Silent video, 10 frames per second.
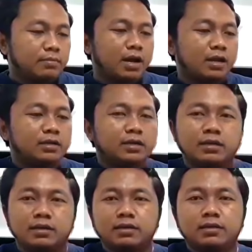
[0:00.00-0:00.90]
มาเรื่อง
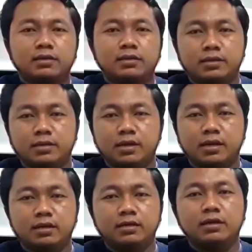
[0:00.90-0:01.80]

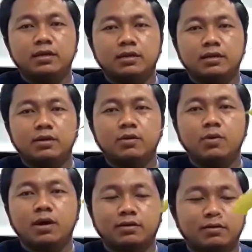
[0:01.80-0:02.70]
เรื่องล
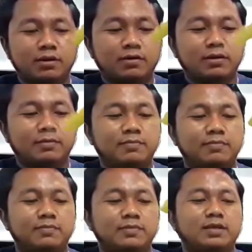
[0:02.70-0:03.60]
วดของเรานะครับ
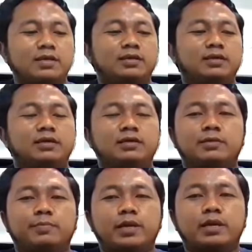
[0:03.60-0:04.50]
เอ๊ะ
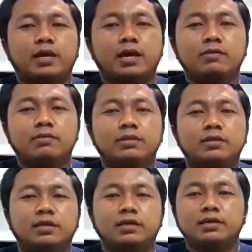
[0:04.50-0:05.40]
จะไปหาลวดที่
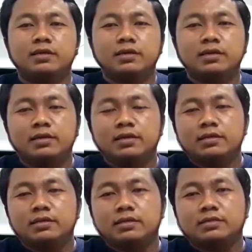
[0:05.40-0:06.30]
ไหน
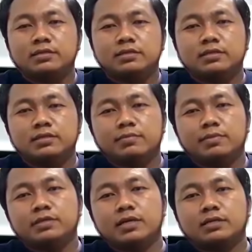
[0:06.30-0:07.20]
จะจะไป
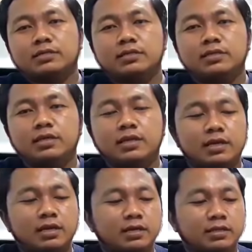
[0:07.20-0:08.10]
สั่งซื้อที่ไหน
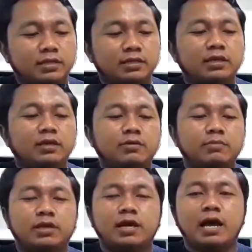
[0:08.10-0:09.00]
ที่จริงก็
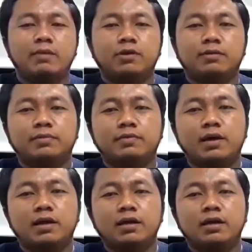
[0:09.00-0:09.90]
มีขายหมดแล้วแต่
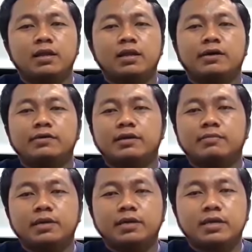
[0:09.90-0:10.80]
ว่าเรายัง
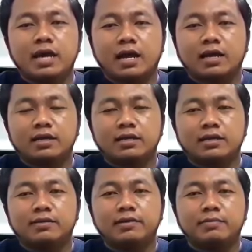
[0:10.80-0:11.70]
ไม่อยาก
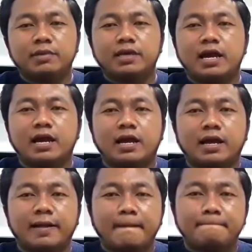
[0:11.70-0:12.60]
เรายังไม่อยาก